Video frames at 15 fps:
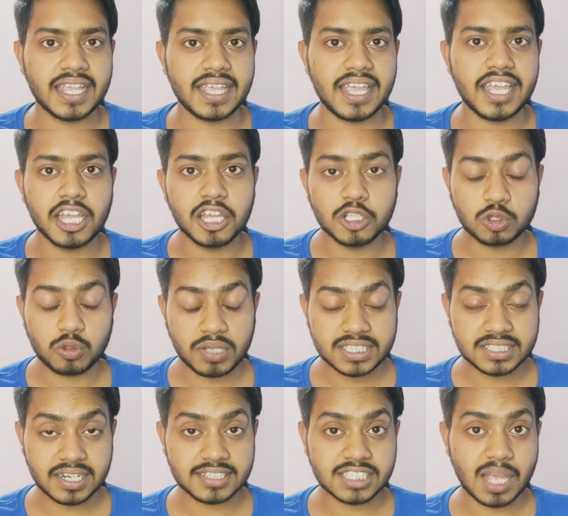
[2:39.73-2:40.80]
जाएंगे तो
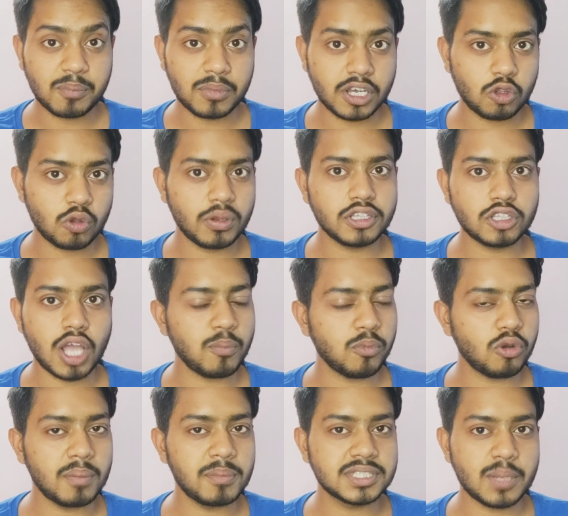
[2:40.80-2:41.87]
इस तरह से आप करोगे तो
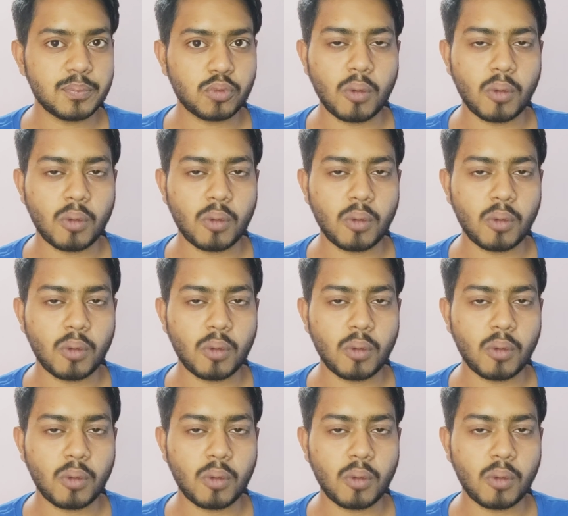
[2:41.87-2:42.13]
आपको हमेशा